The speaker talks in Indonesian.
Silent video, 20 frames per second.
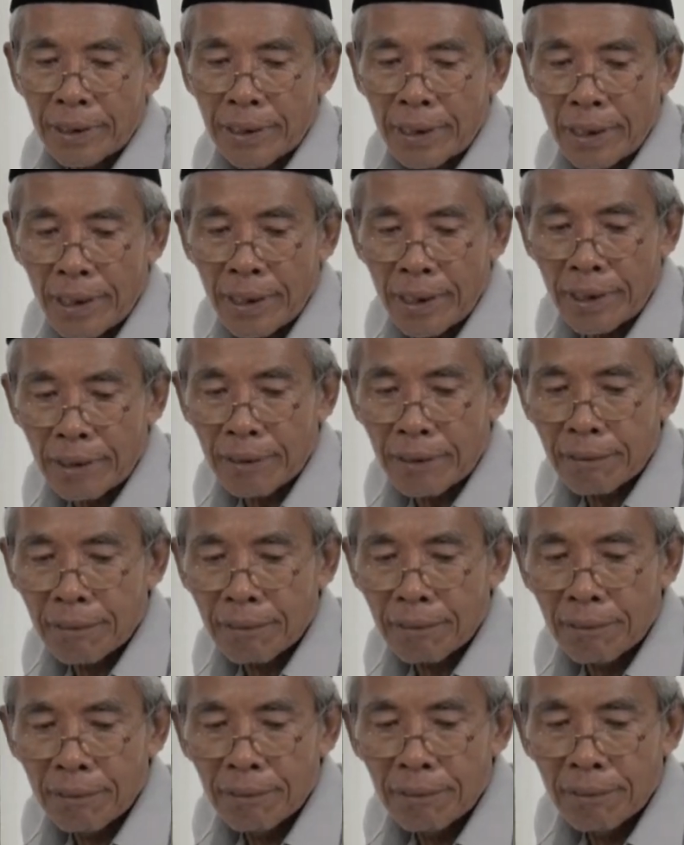sehat
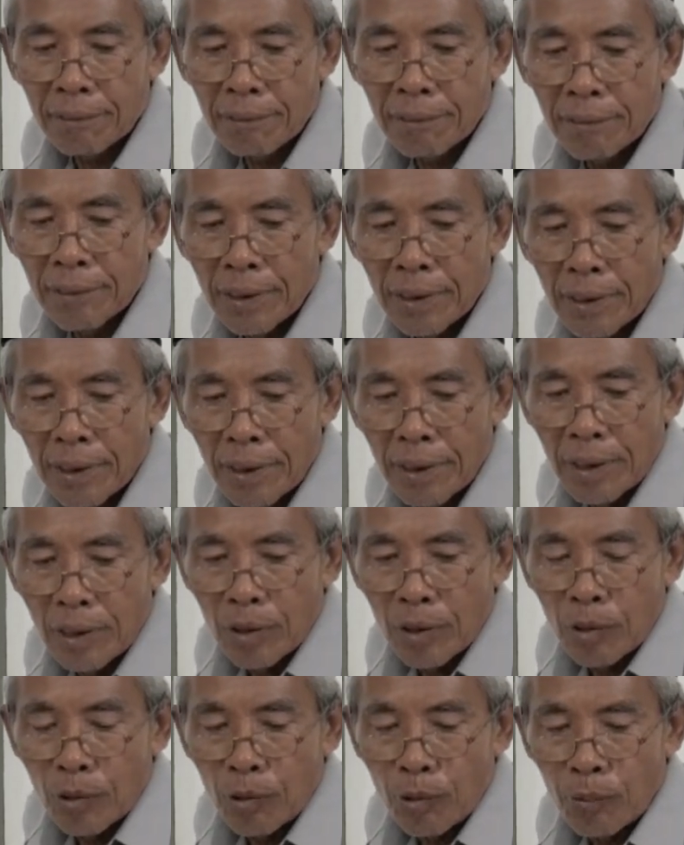
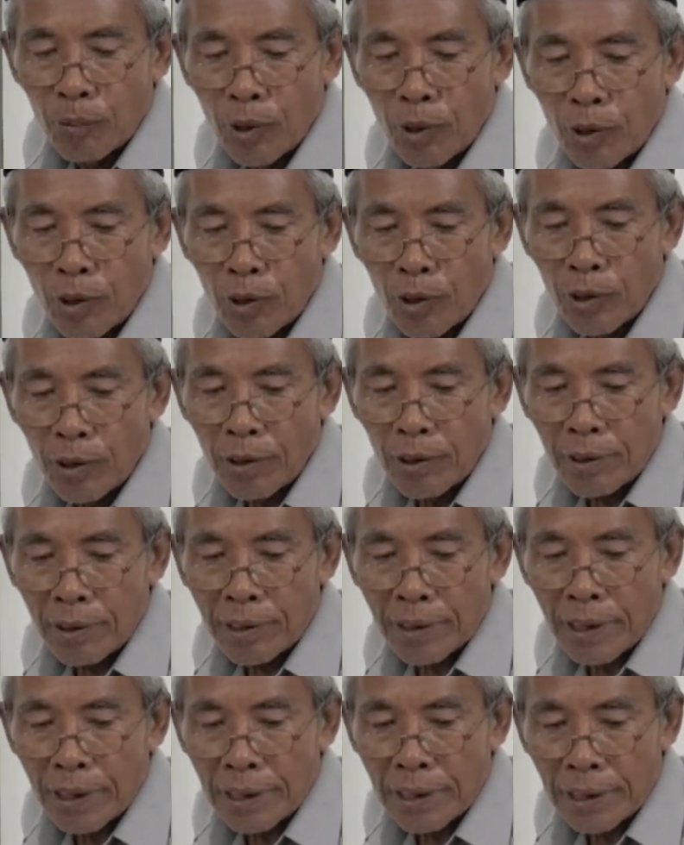umur
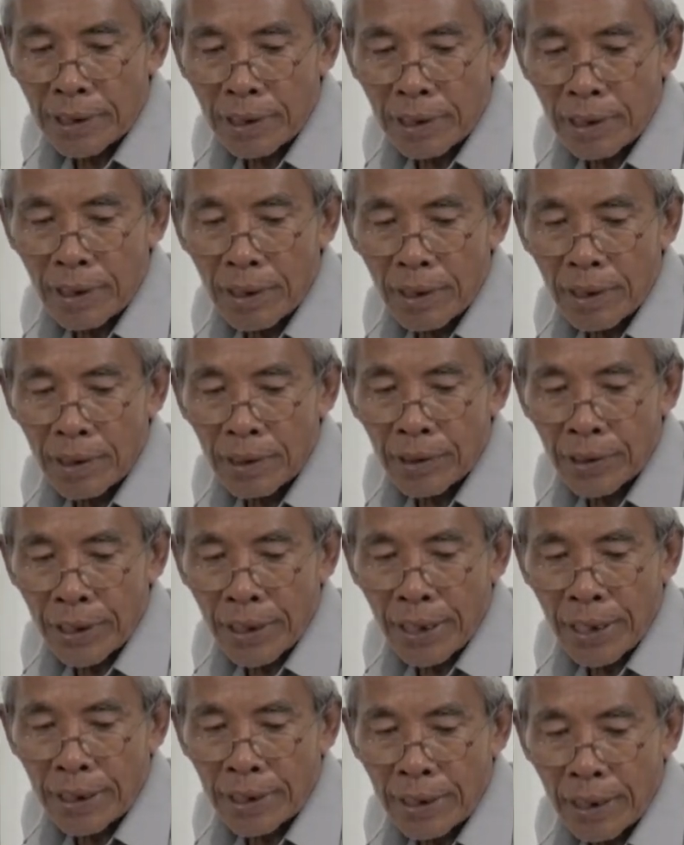dari kecil
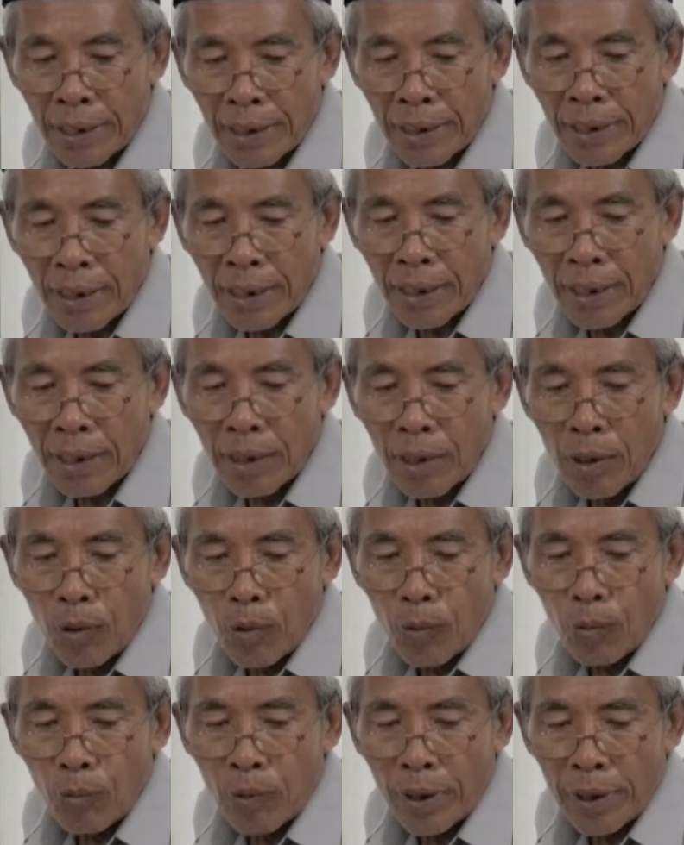sehat akal
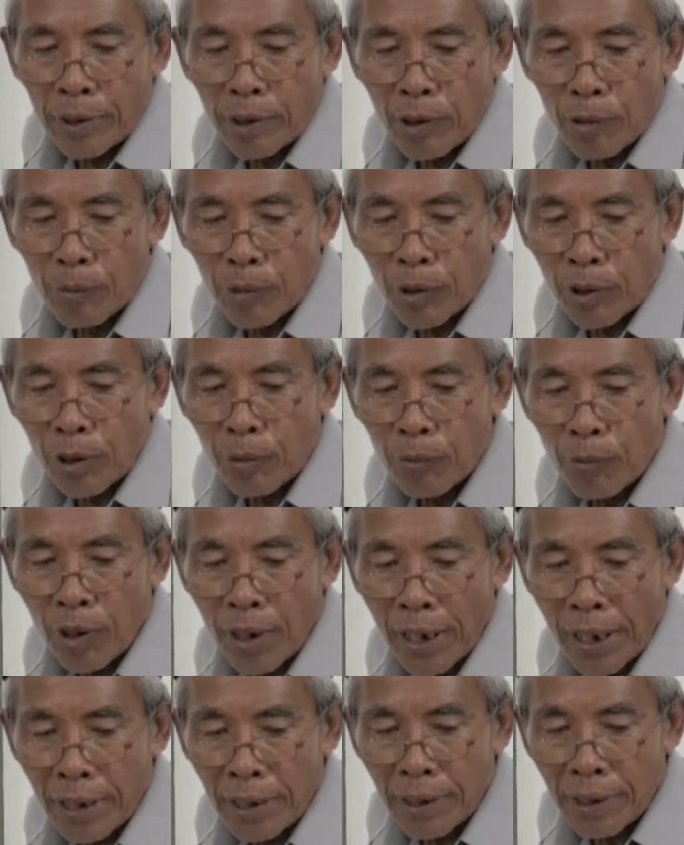Manda umur
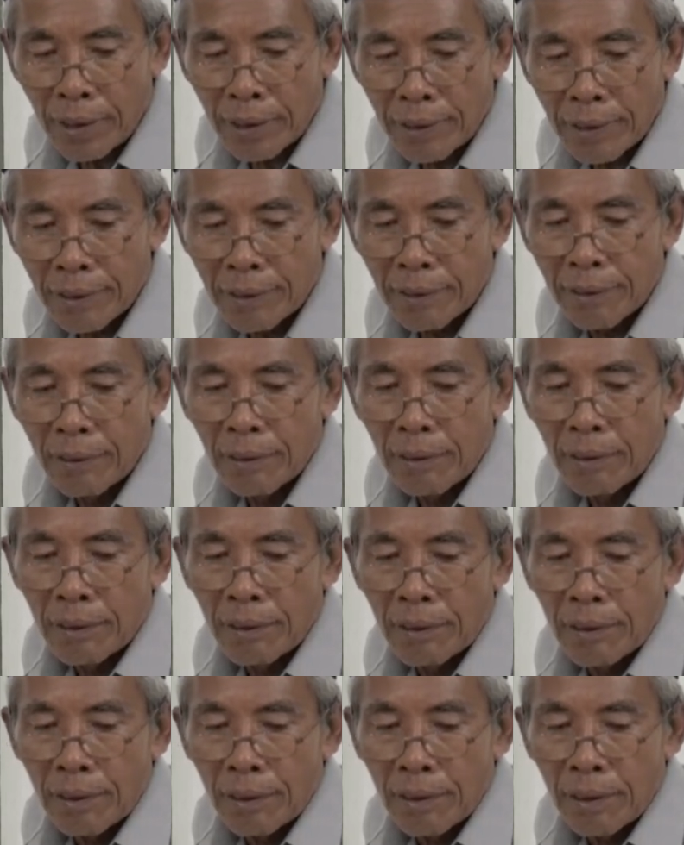
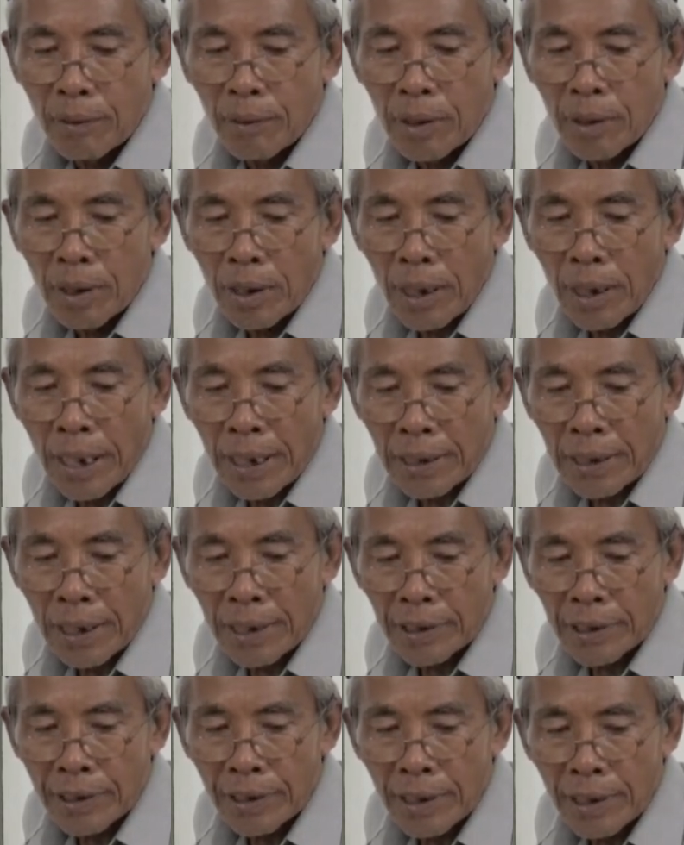15
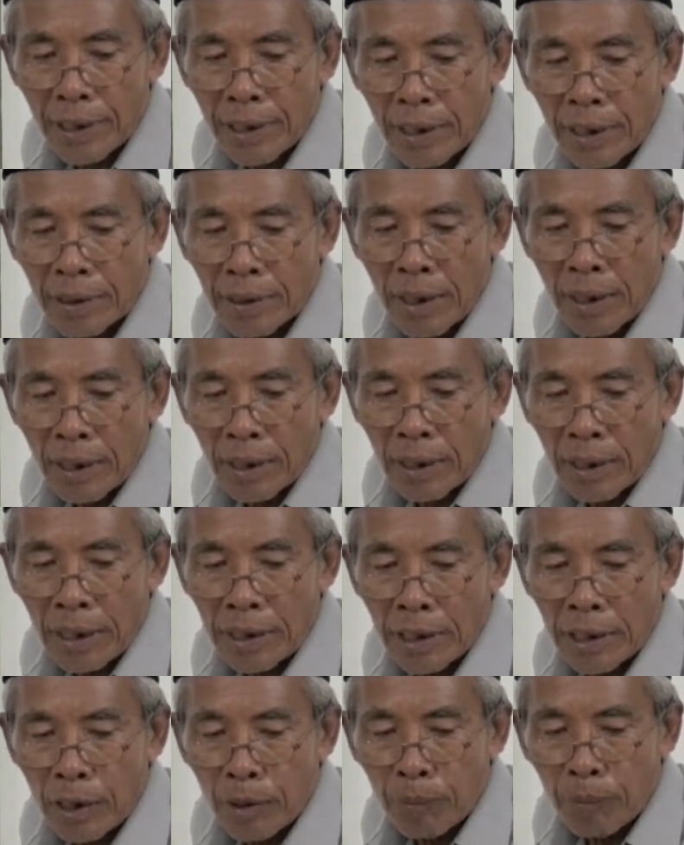akale sehat,
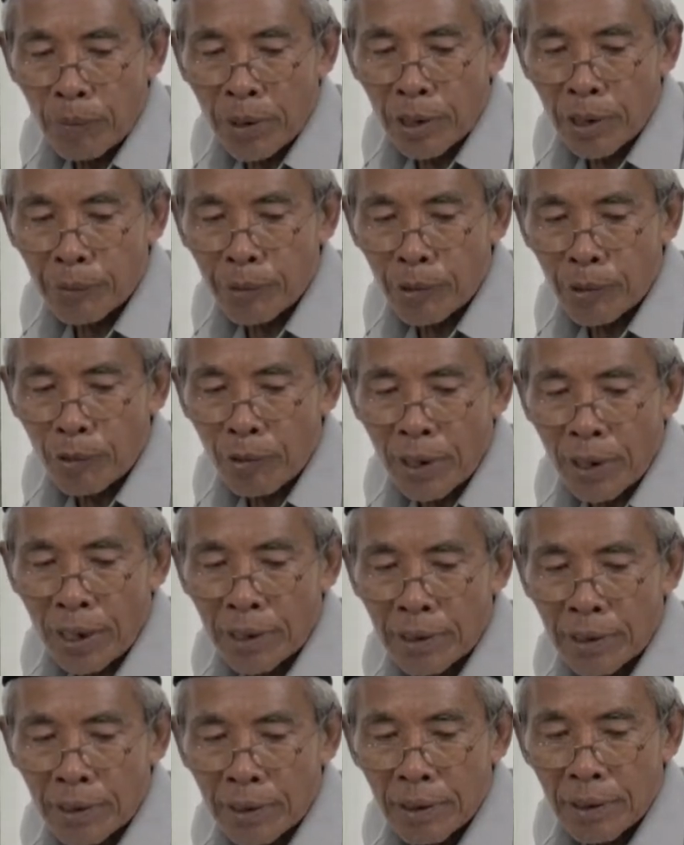nganda 16
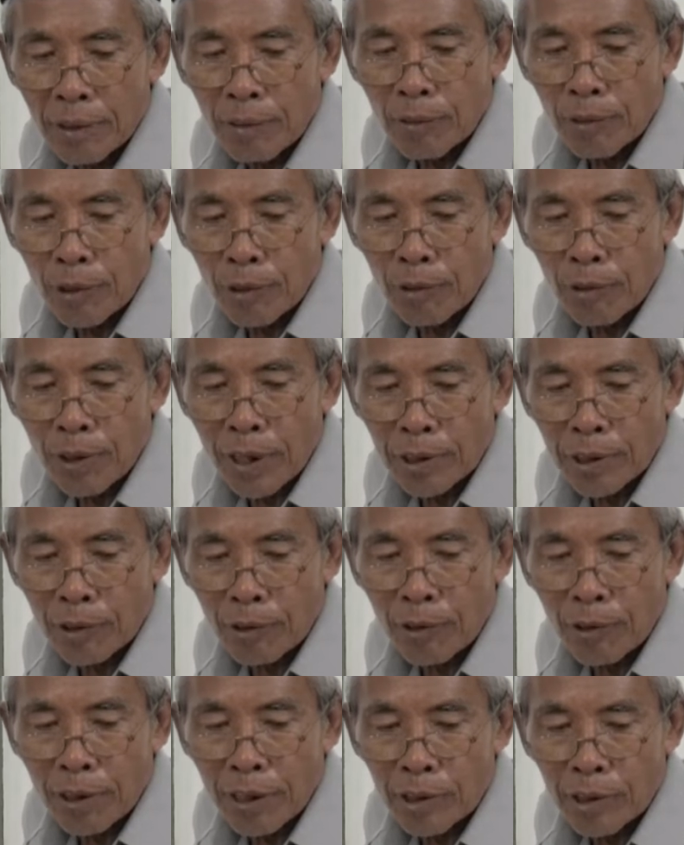17 walulas
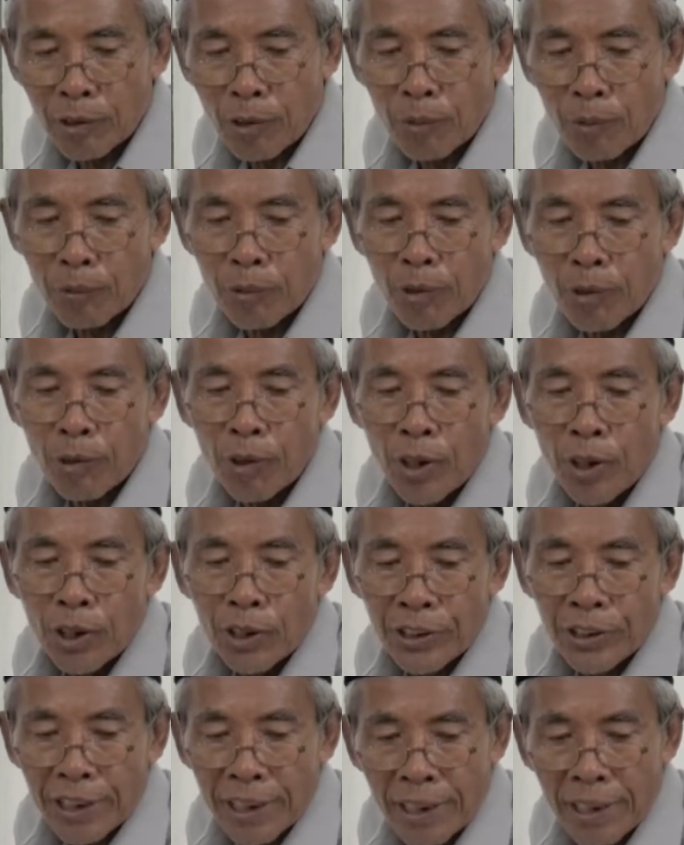sangalas rong
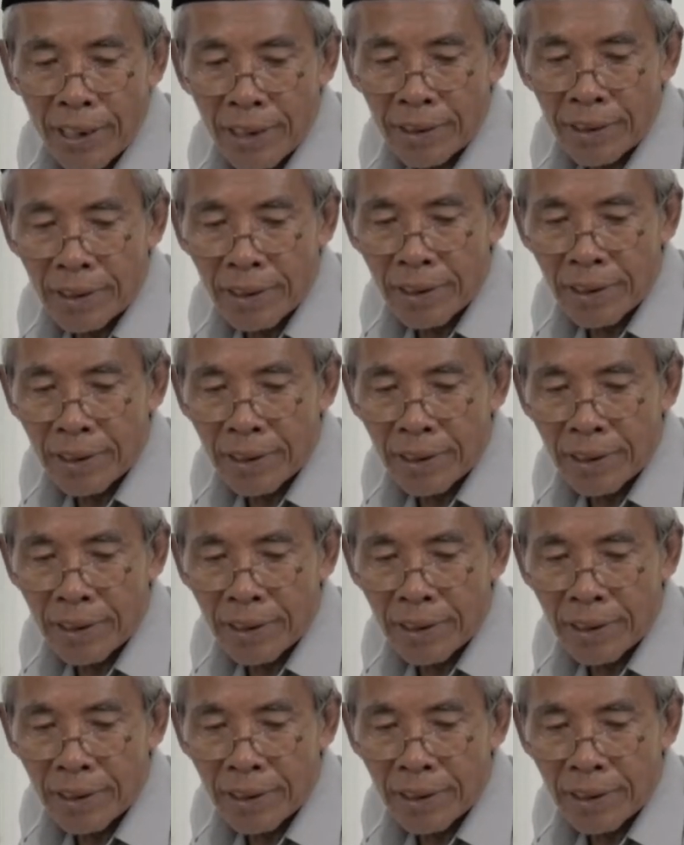sehat.